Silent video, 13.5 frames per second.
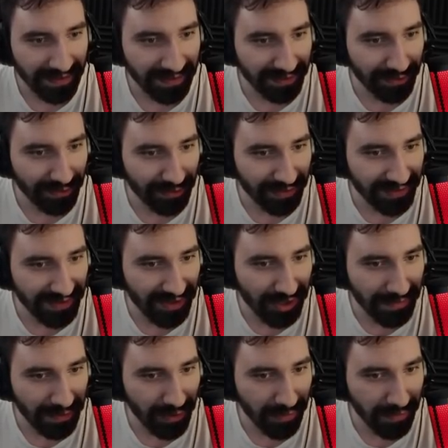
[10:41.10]
Skoro jesteś
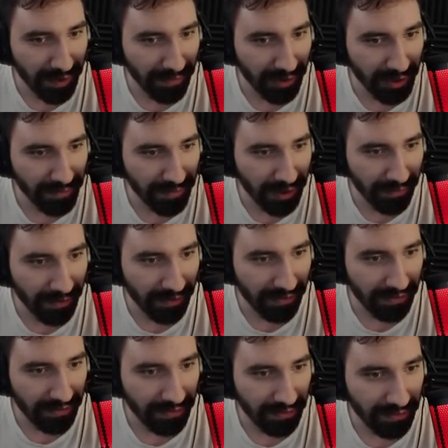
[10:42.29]
mały Bobo i Bobo,
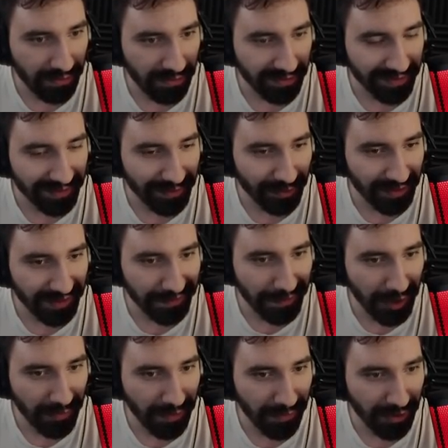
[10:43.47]
skoro jest mały
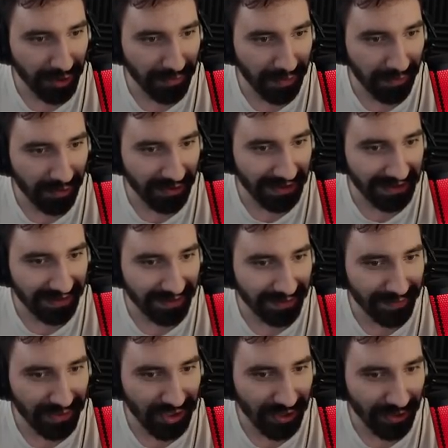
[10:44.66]
Bobo i Bobo, jak
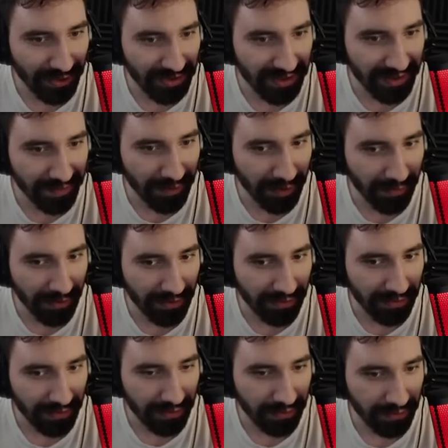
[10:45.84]
nazywa się ojciec Bobo?
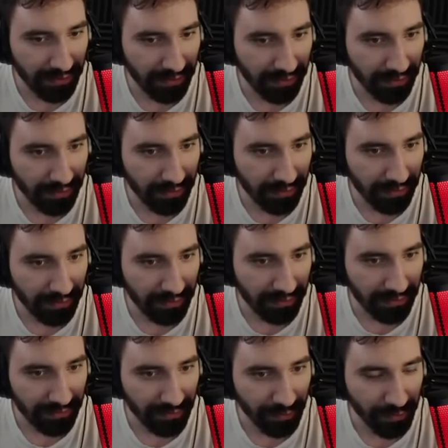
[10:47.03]

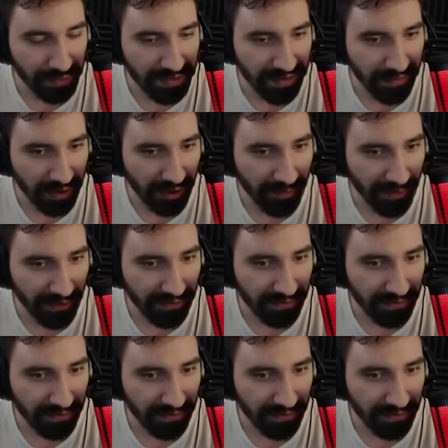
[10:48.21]
Duży Bobo.